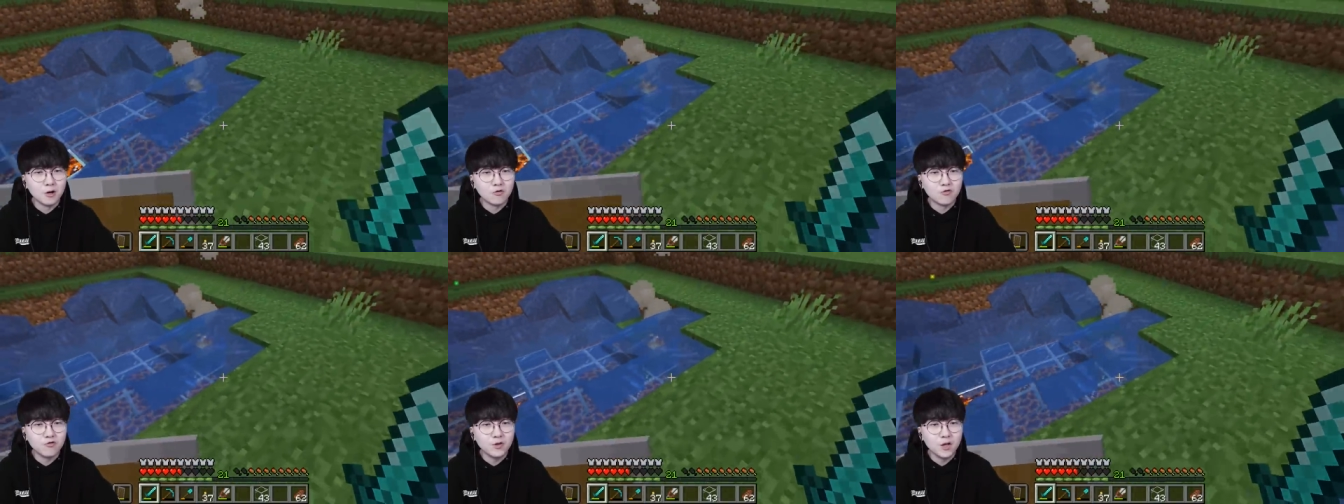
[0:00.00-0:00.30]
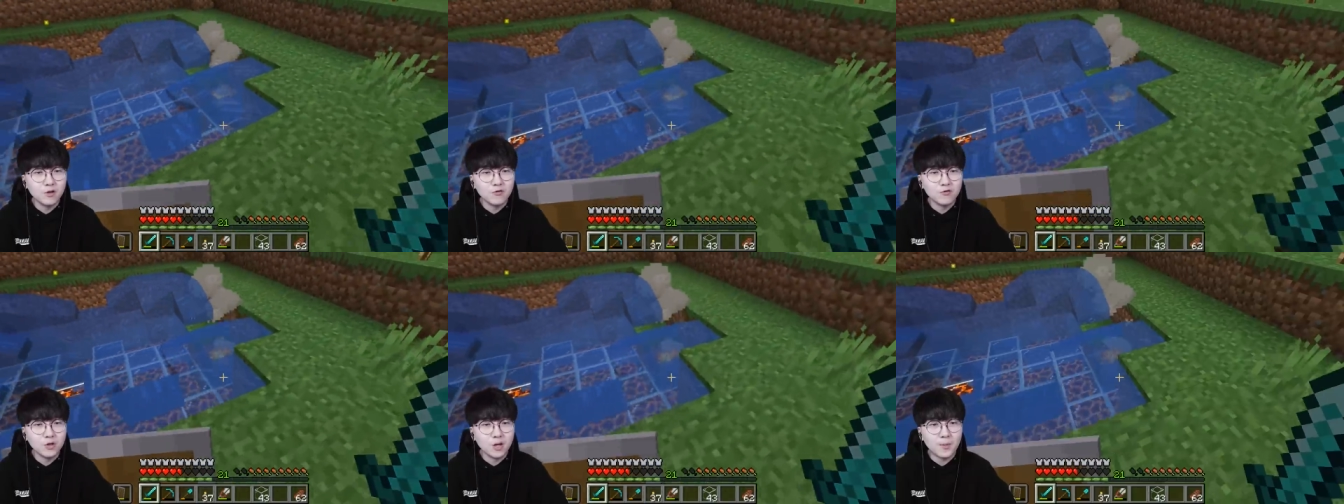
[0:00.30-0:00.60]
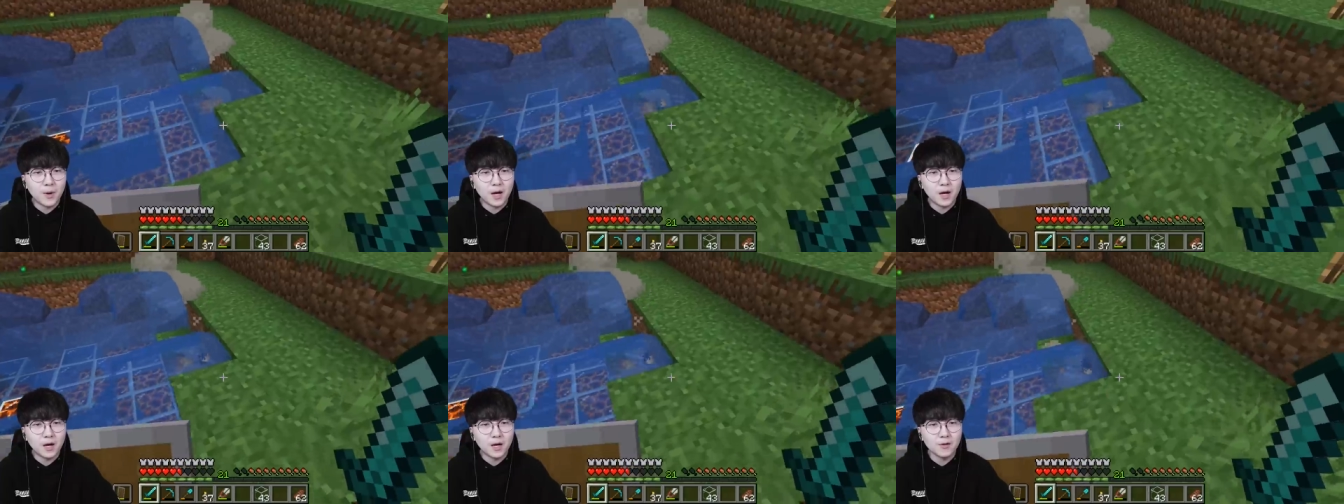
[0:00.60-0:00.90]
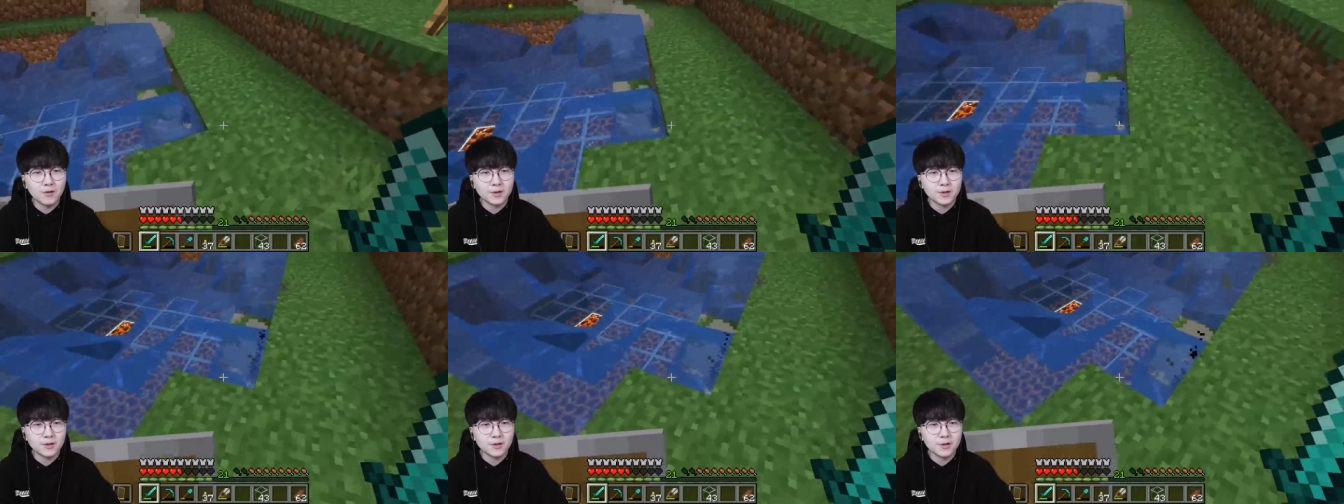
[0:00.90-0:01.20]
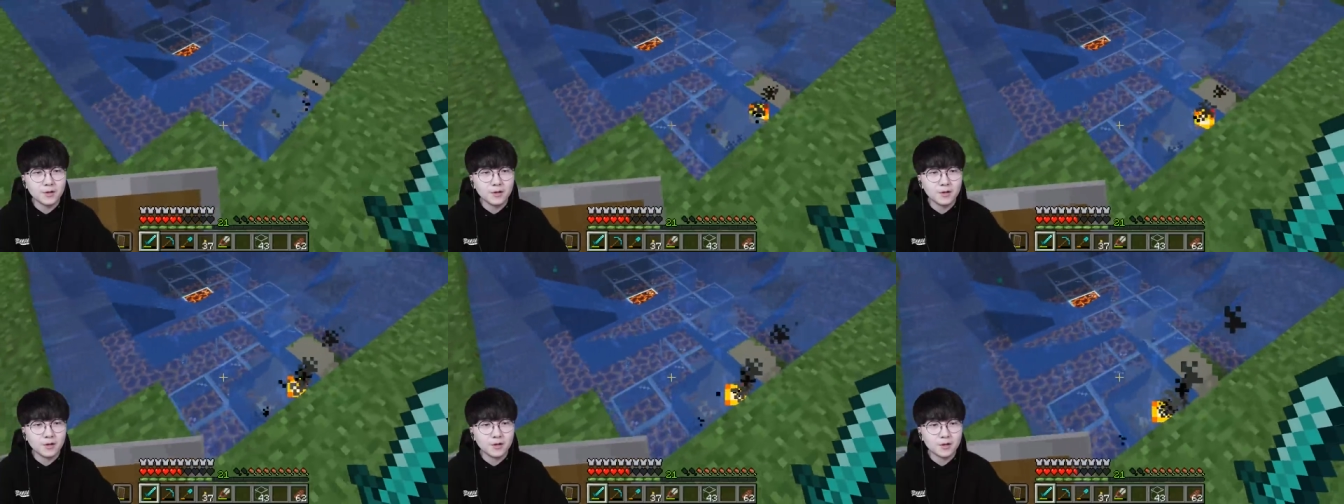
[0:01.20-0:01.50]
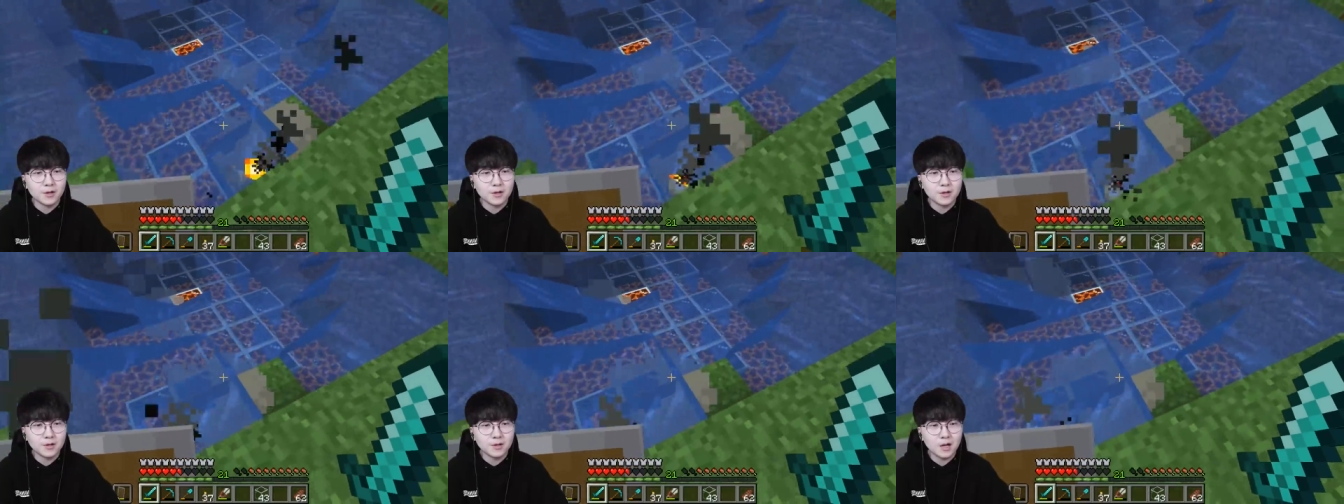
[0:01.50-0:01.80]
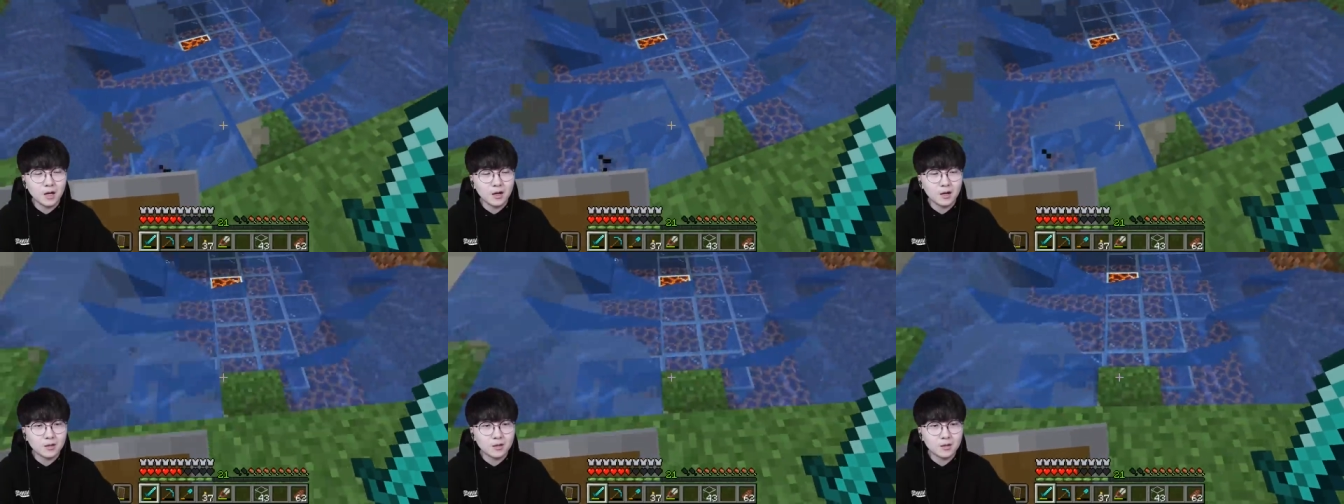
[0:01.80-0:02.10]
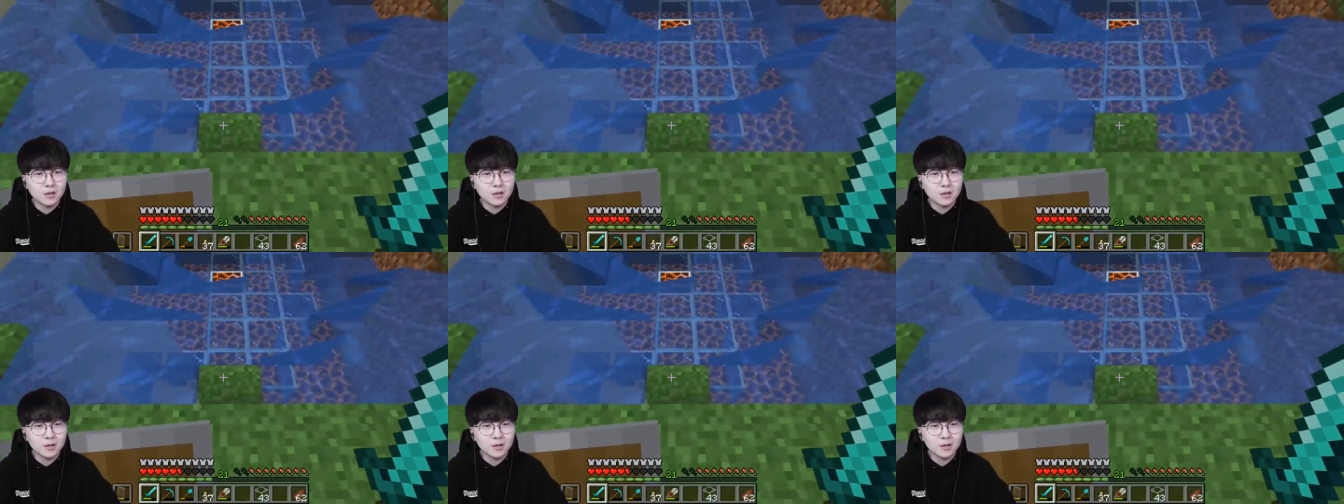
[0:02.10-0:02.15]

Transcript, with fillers: 군데군데 박아놔서 그 딱